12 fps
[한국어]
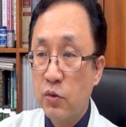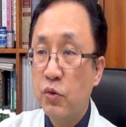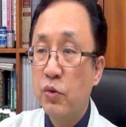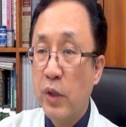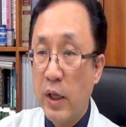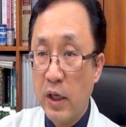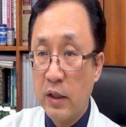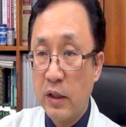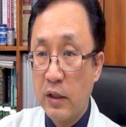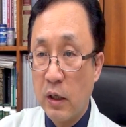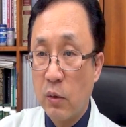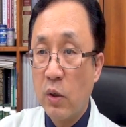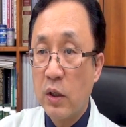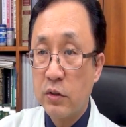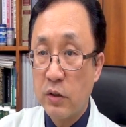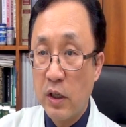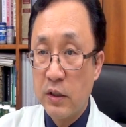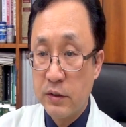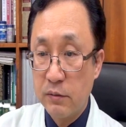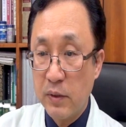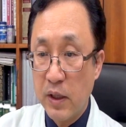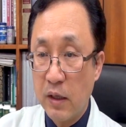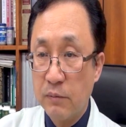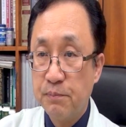주의해야 된다고 할 수가
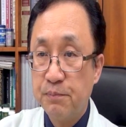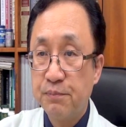있습니다.